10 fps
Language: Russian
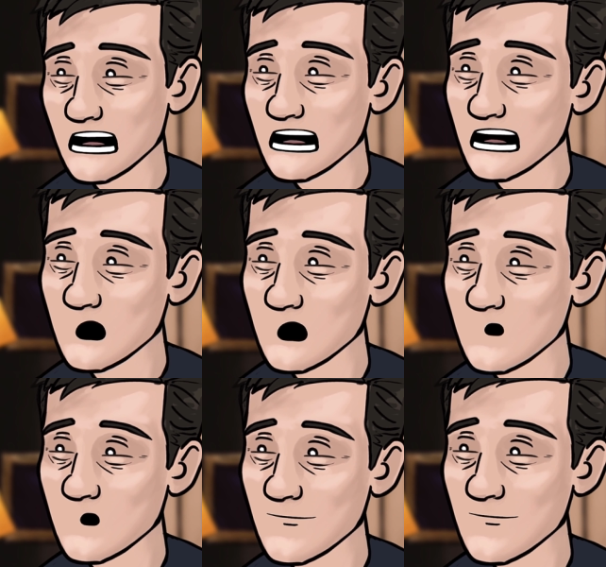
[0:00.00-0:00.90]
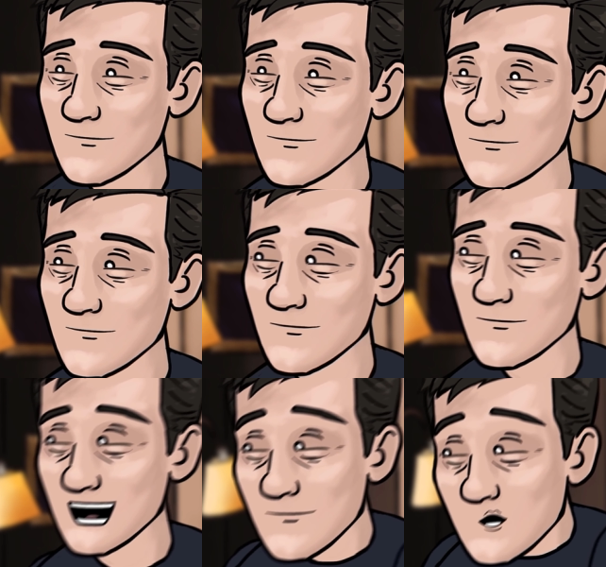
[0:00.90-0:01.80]
Я, например.
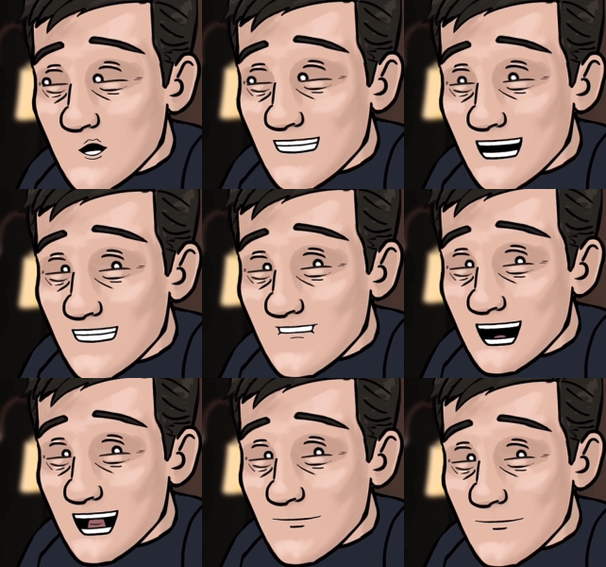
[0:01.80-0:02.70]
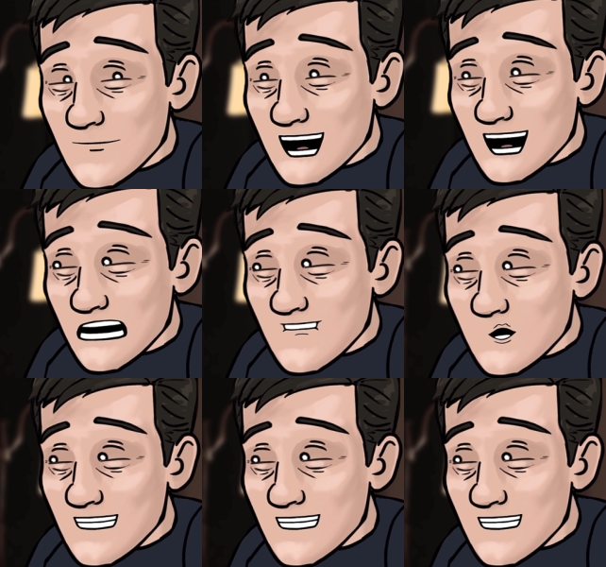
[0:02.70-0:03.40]
Я забывчивый. Я